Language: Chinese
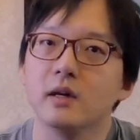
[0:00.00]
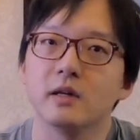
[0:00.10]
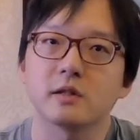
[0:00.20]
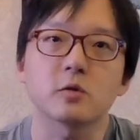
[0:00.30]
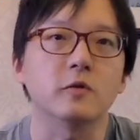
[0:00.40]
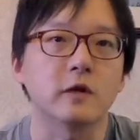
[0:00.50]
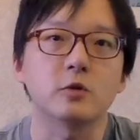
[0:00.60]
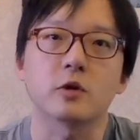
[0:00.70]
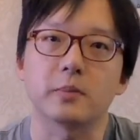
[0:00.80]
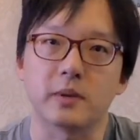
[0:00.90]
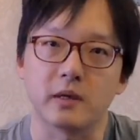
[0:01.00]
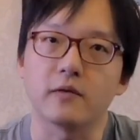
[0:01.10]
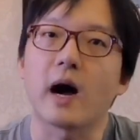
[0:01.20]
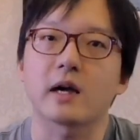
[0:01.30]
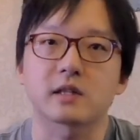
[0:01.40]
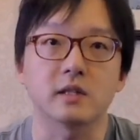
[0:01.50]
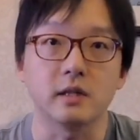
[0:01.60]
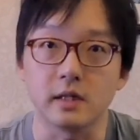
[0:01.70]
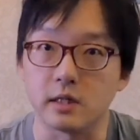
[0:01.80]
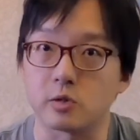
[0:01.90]
这种文学笔法是
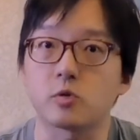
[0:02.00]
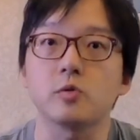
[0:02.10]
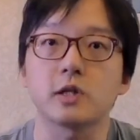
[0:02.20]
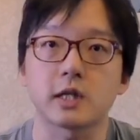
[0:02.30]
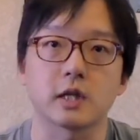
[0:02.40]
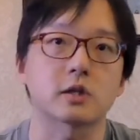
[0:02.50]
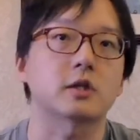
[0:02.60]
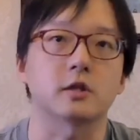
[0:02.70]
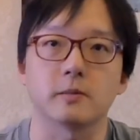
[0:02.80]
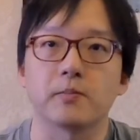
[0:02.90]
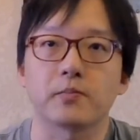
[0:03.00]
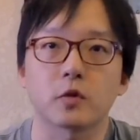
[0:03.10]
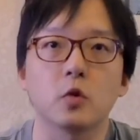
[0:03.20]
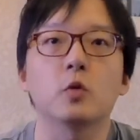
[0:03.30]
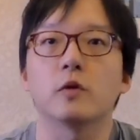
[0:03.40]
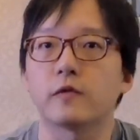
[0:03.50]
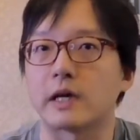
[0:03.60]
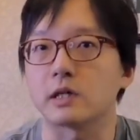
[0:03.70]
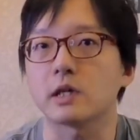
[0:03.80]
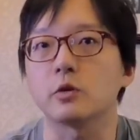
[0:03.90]
以虚写实，通过
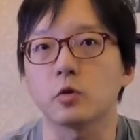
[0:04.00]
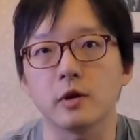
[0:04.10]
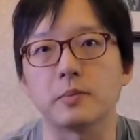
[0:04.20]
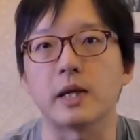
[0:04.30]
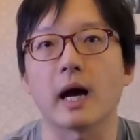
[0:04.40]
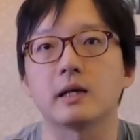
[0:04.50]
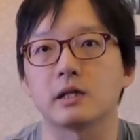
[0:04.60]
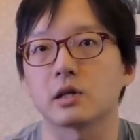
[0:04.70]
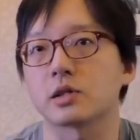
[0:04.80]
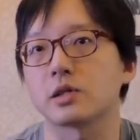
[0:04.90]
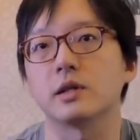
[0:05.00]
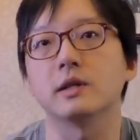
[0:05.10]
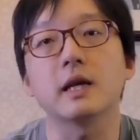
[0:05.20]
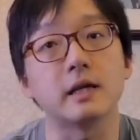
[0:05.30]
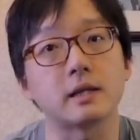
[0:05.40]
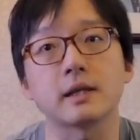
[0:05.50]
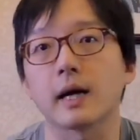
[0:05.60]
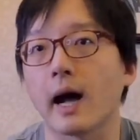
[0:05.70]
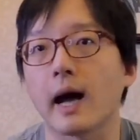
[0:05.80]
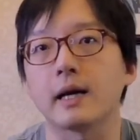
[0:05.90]
反衬对比啊，将诗人内心
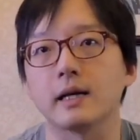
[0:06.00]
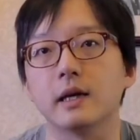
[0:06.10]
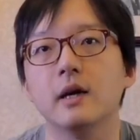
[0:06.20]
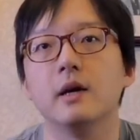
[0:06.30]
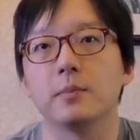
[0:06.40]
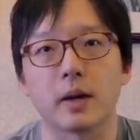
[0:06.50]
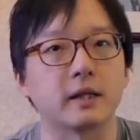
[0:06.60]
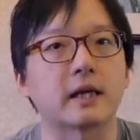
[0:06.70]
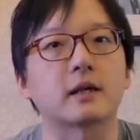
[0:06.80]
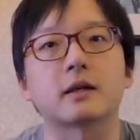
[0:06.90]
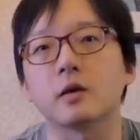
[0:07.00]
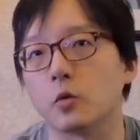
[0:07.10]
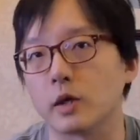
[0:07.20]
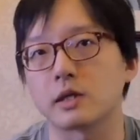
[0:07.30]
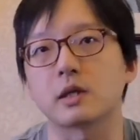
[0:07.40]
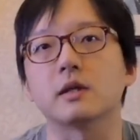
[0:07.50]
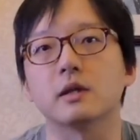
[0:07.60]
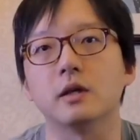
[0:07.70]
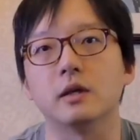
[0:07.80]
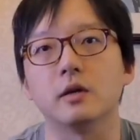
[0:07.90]
的爱意表达得更为深
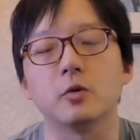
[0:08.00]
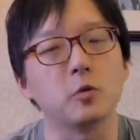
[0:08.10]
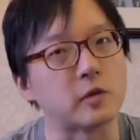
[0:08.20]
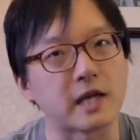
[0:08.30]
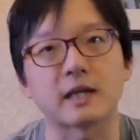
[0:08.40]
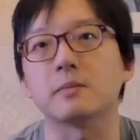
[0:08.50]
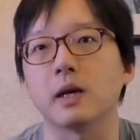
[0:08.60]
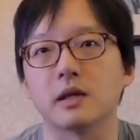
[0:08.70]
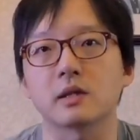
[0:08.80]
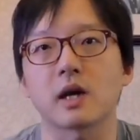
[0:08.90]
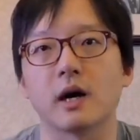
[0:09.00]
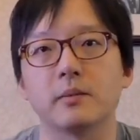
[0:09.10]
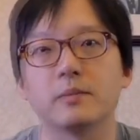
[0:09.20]
刻，愈加的绵长。